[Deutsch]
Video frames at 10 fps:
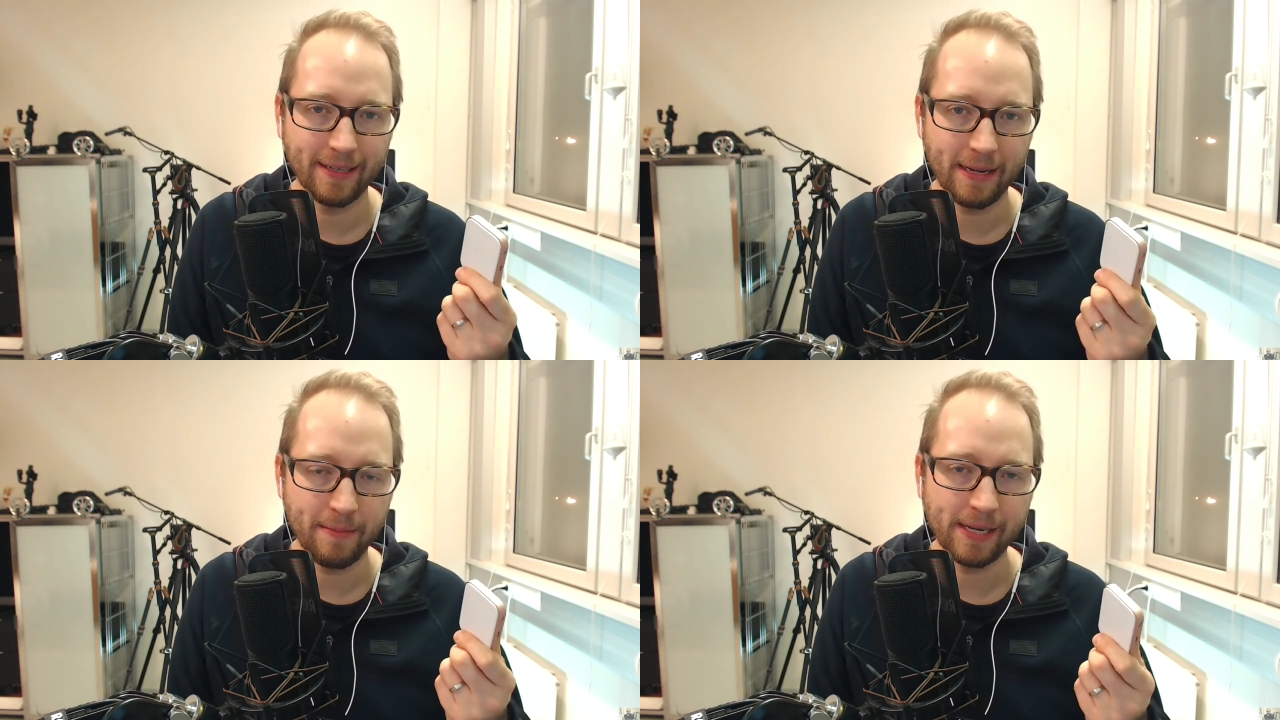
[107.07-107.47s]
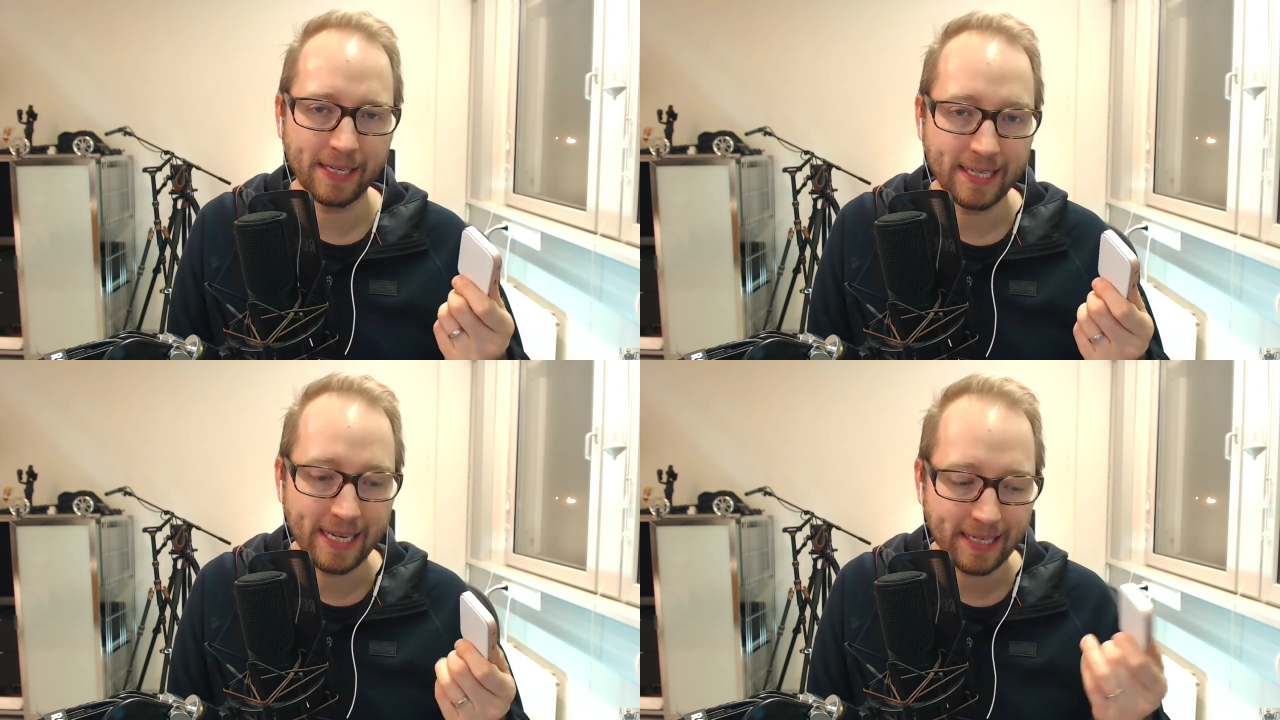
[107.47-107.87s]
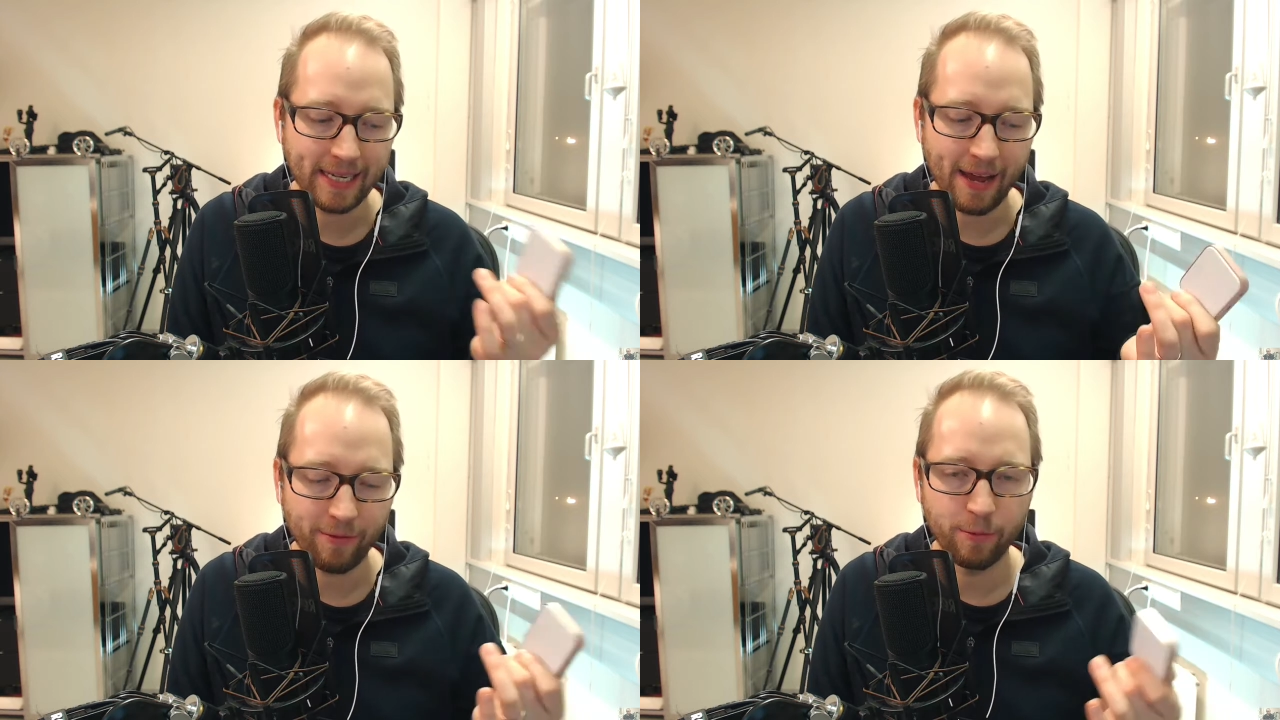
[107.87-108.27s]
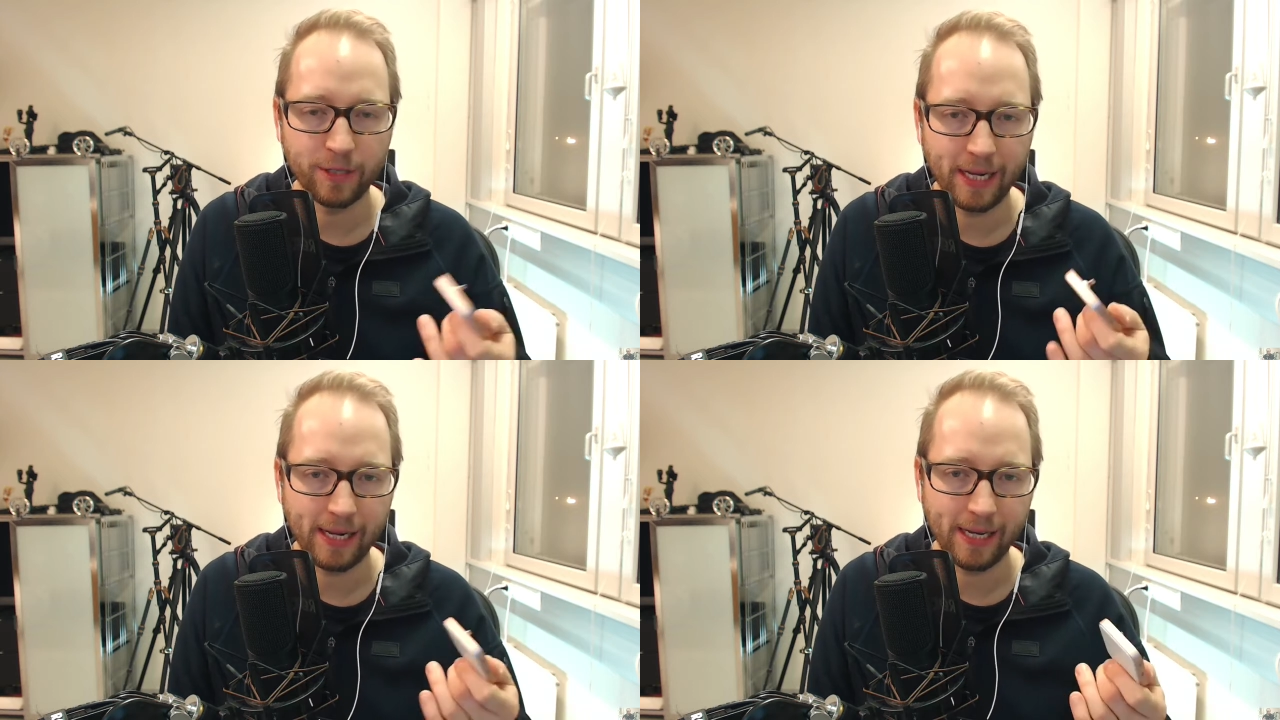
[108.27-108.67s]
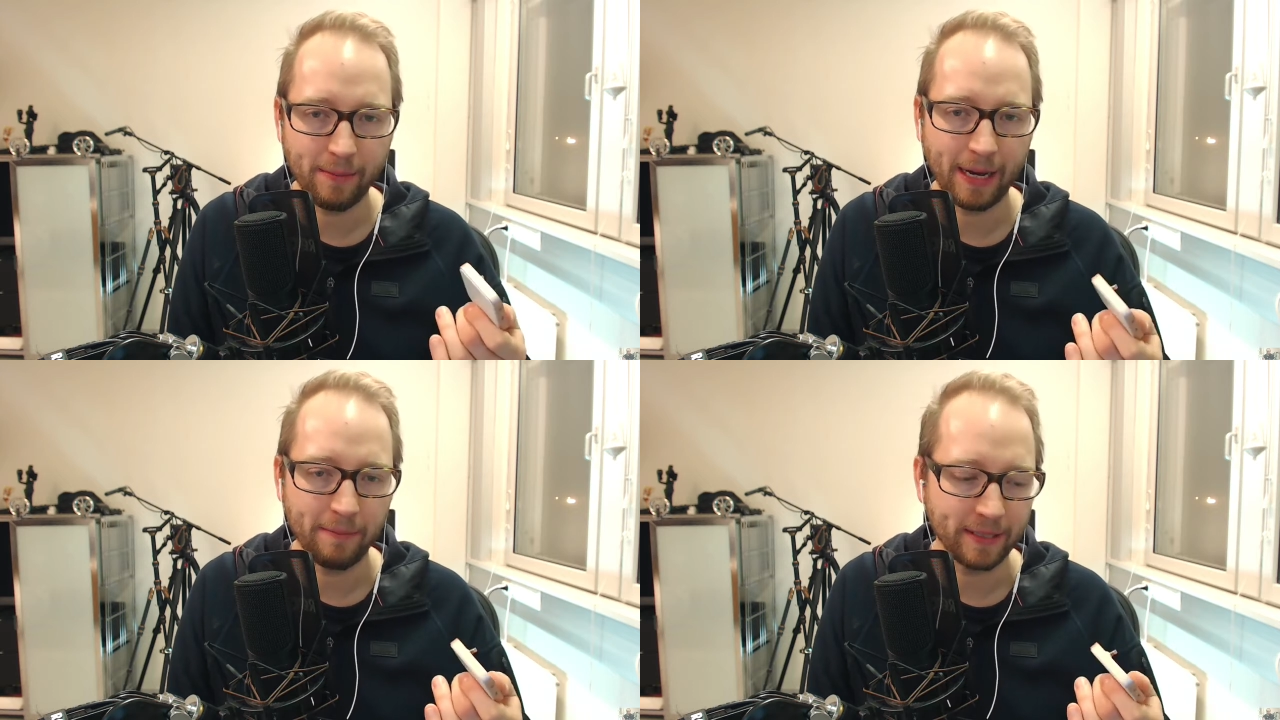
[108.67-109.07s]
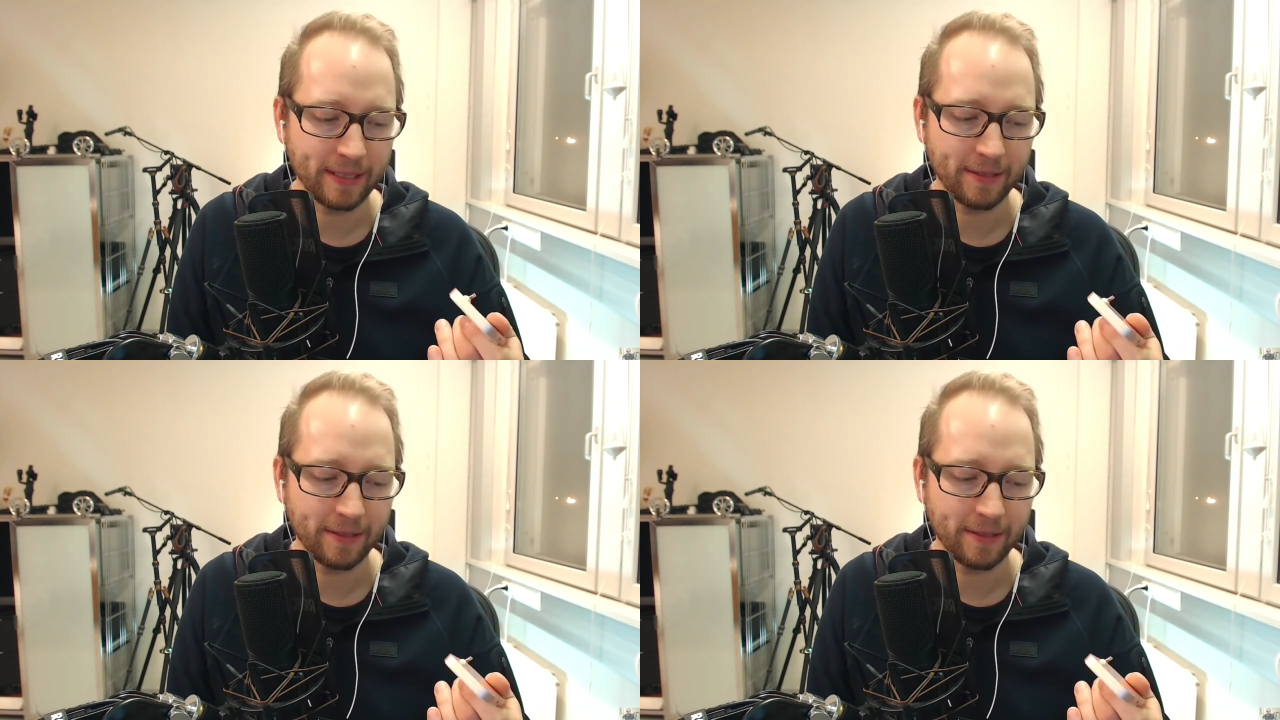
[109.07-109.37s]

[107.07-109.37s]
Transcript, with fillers: in dem halt das nächste iPhone-Modell halt nicht mehr reinpasst.